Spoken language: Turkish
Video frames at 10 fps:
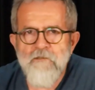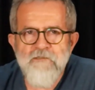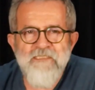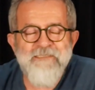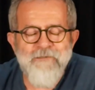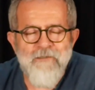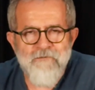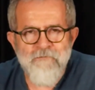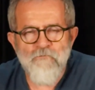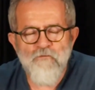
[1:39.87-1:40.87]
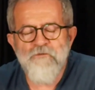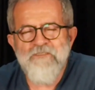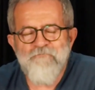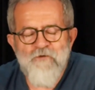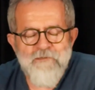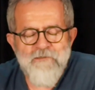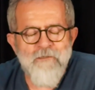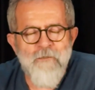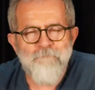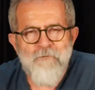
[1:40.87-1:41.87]
iktidarın, Cumhur İttifakı'nın,
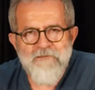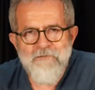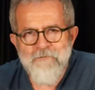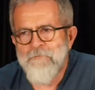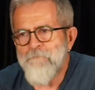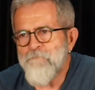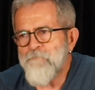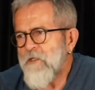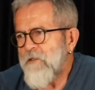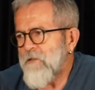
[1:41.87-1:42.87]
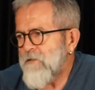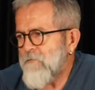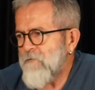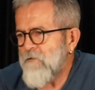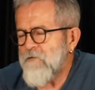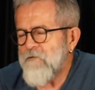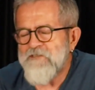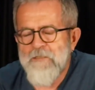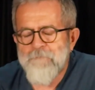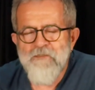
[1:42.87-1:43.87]
AK Parti'nin e, e,
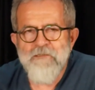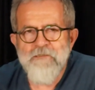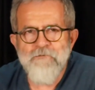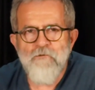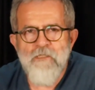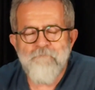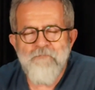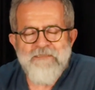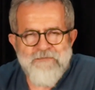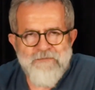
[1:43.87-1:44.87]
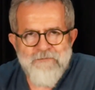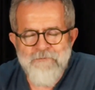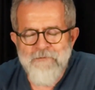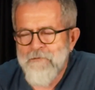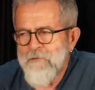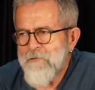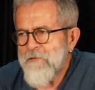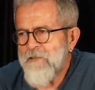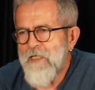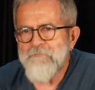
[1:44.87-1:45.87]
CHP'nin elinde olan belediyeleri
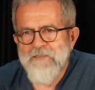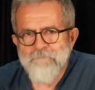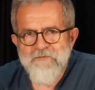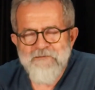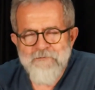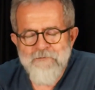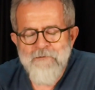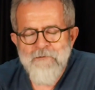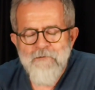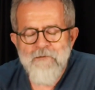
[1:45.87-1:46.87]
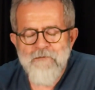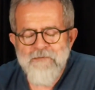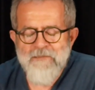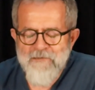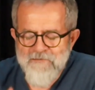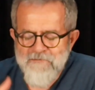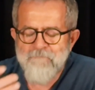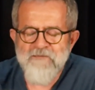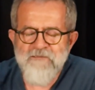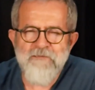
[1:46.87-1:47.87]
kaybetmesini e, yani
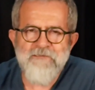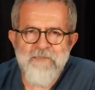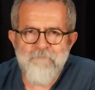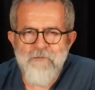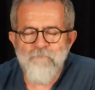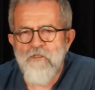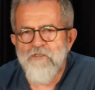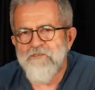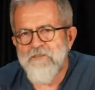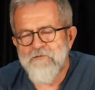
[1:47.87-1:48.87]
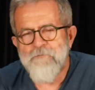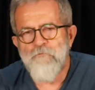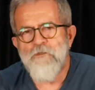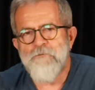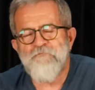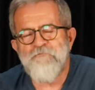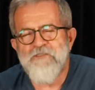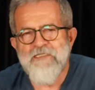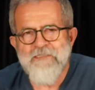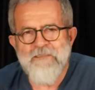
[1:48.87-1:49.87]
kazanmasını istemem. O açıdan da böyle bir
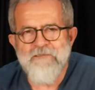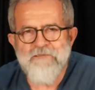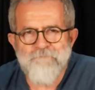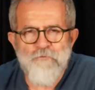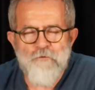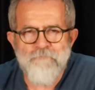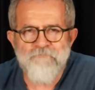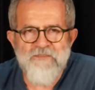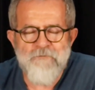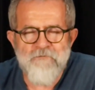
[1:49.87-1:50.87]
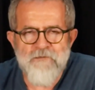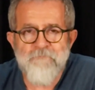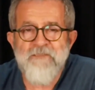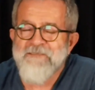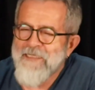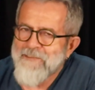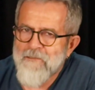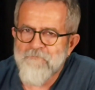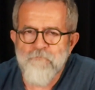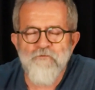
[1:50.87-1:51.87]
fedakarlık yapıyorum diyebilir mi? Der
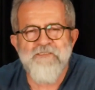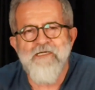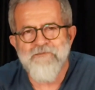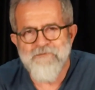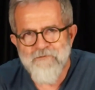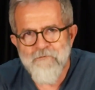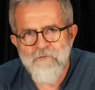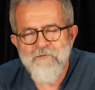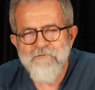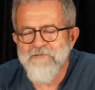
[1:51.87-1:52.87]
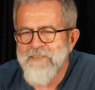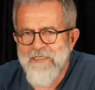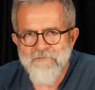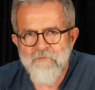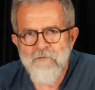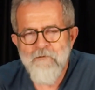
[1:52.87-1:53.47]
abi bu siyaset. Der.